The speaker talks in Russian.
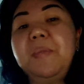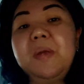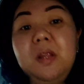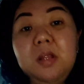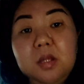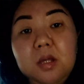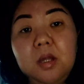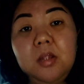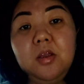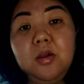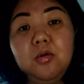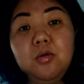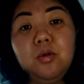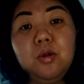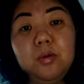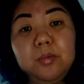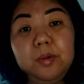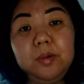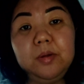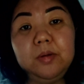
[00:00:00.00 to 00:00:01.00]
перед
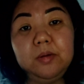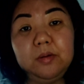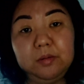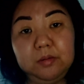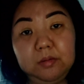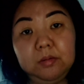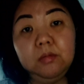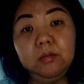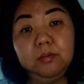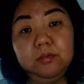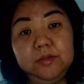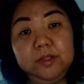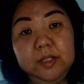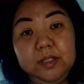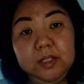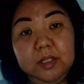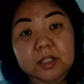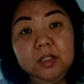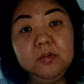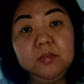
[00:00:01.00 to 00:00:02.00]
каникулами, ну,
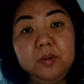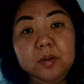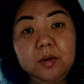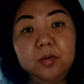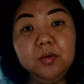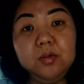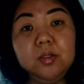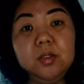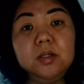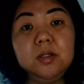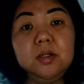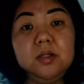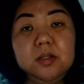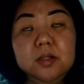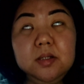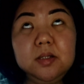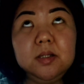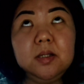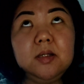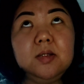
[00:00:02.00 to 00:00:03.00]
все дети проходят
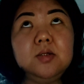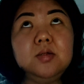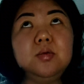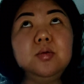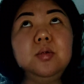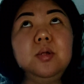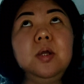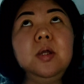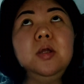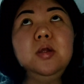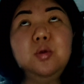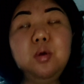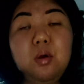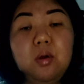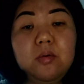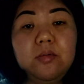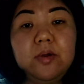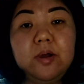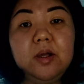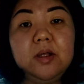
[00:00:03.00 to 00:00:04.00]
аттестацию, да,
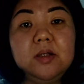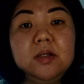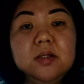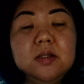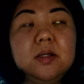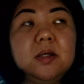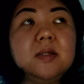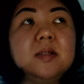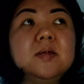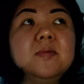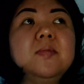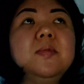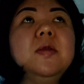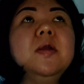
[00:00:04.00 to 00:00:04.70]
итоговая аттестация.